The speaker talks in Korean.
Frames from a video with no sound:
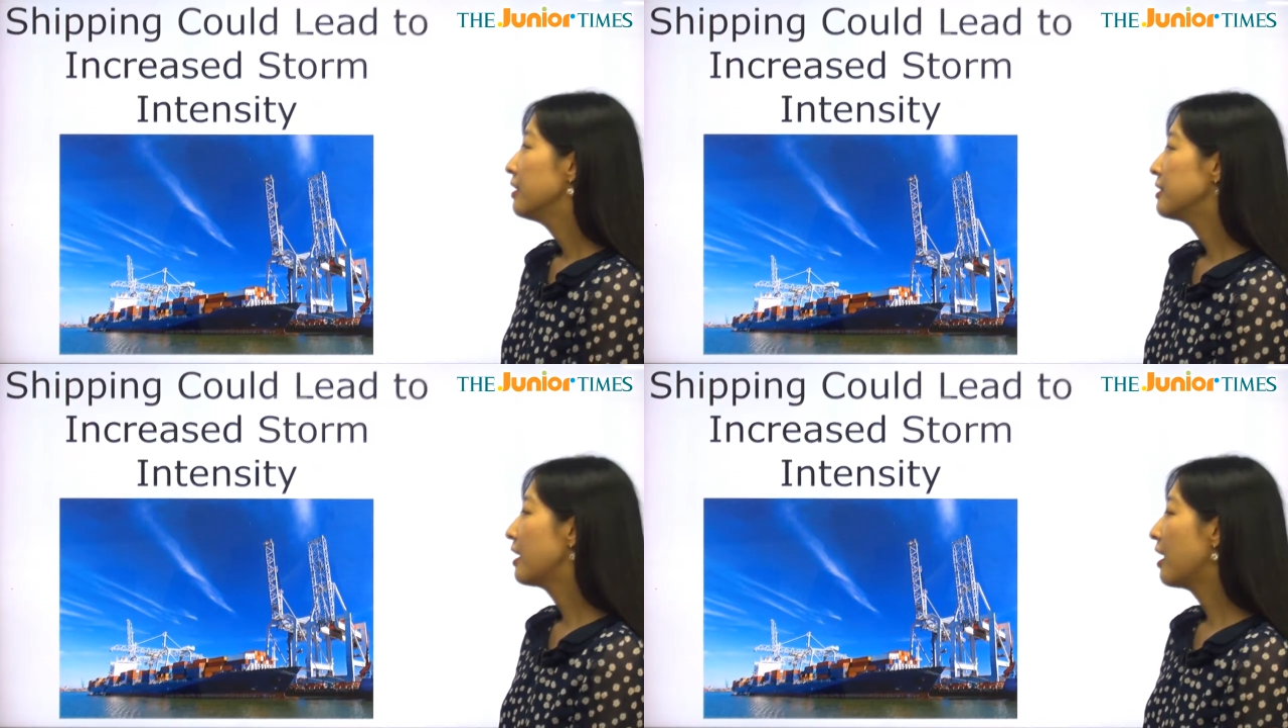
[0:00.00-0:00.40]

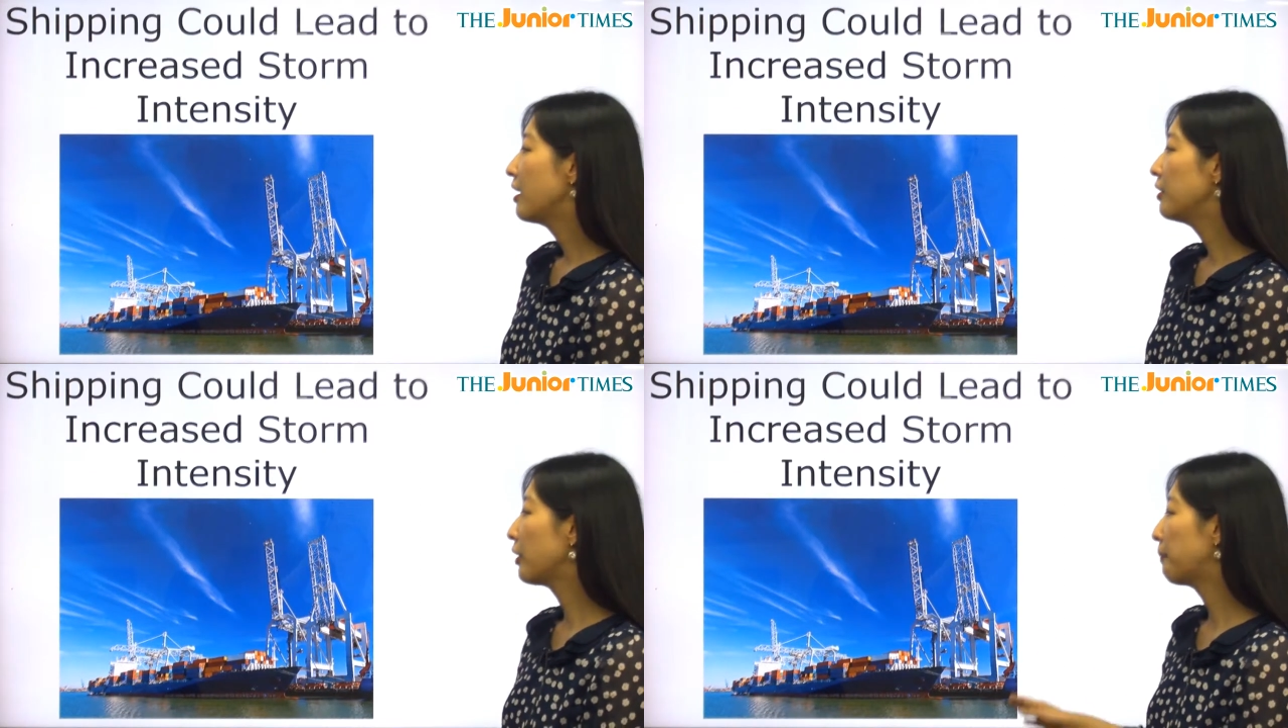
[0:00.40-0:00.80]
자,
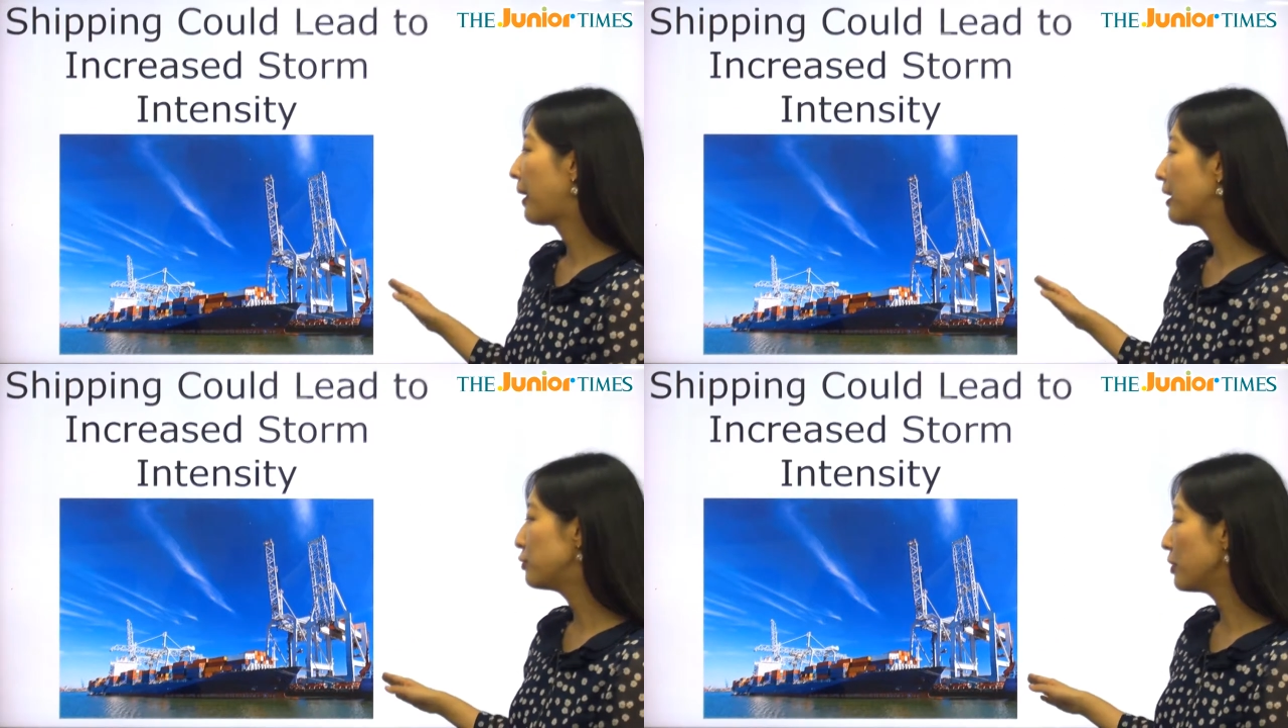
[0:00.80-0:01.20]
이렇게
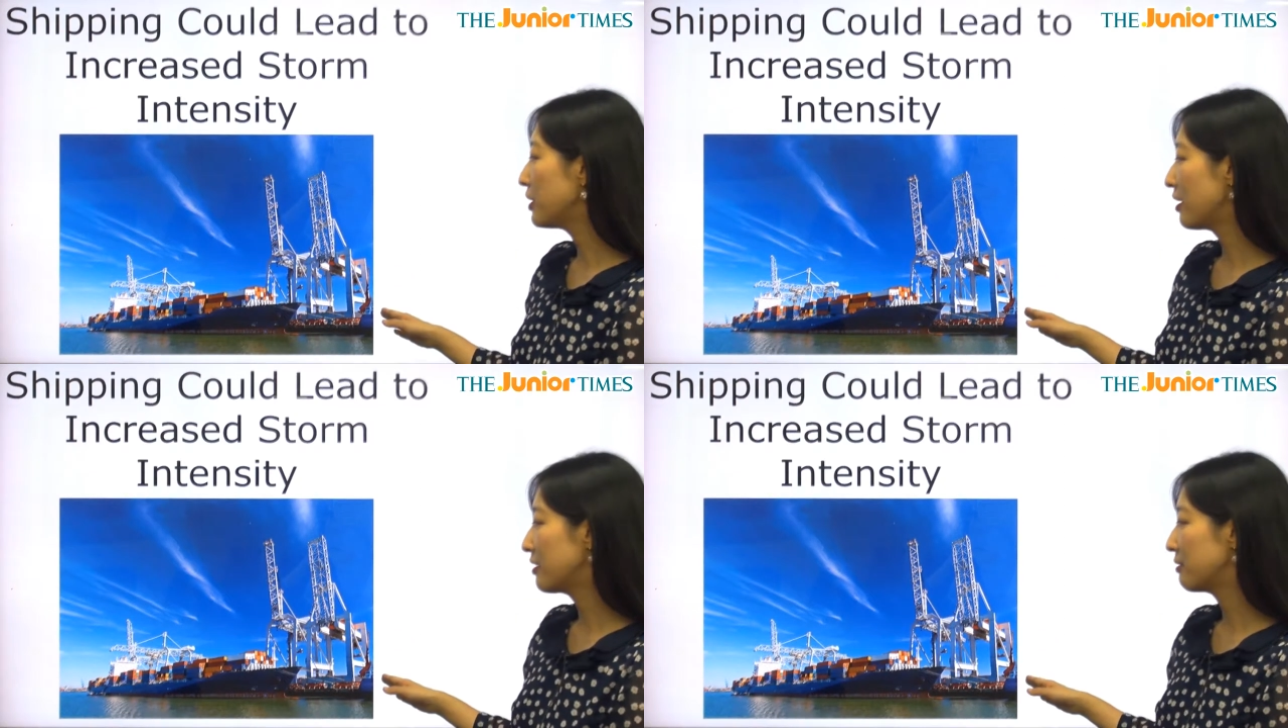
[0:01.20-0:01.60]
배송이
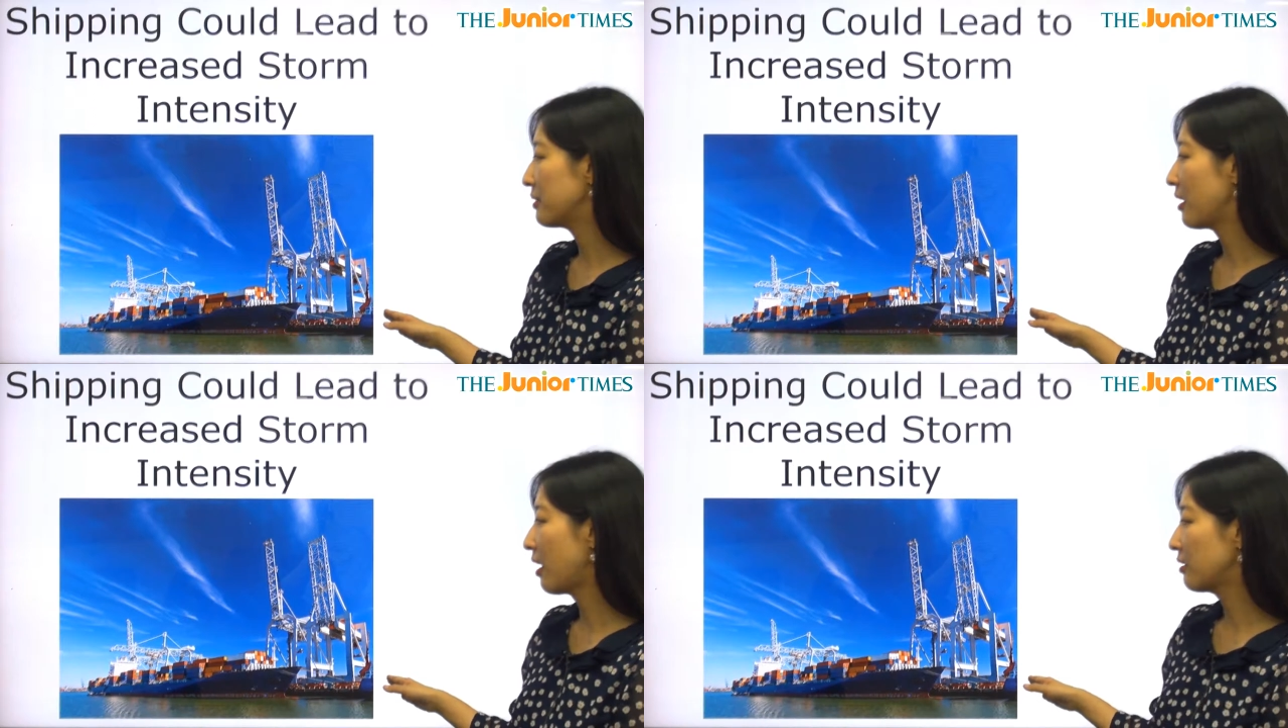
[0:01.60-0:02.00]

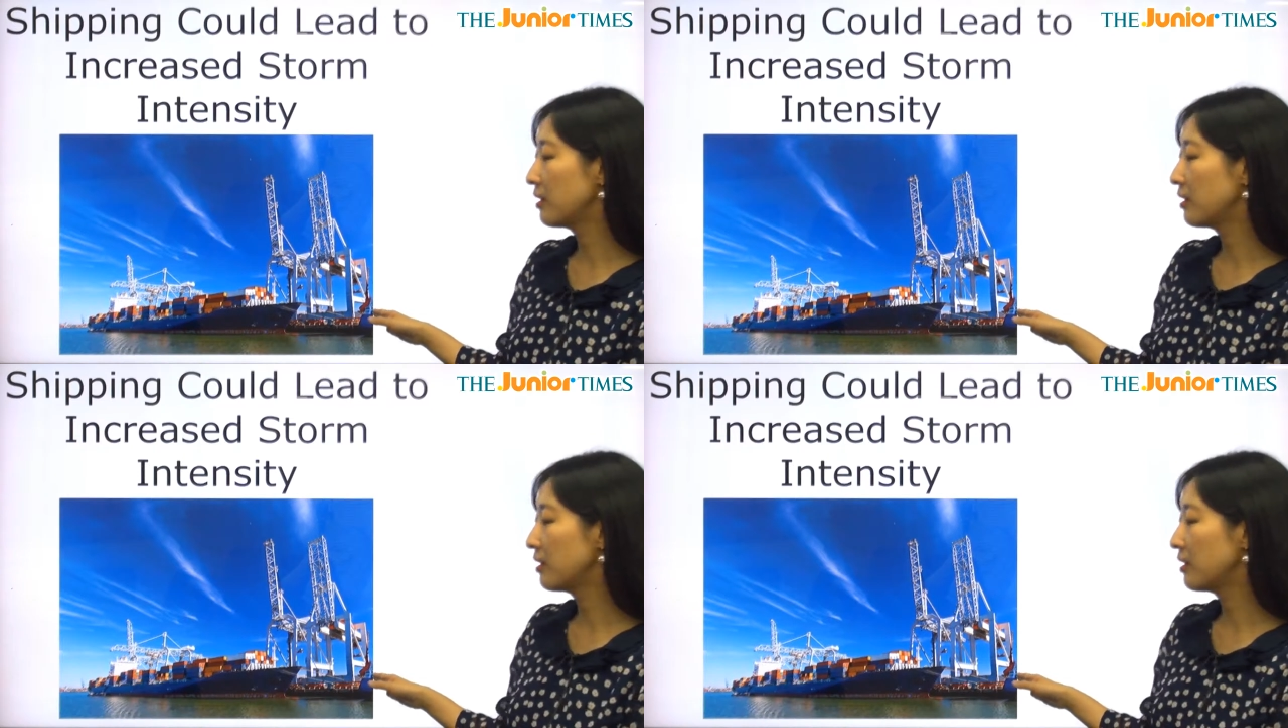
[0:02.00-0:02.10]
되겠습니다.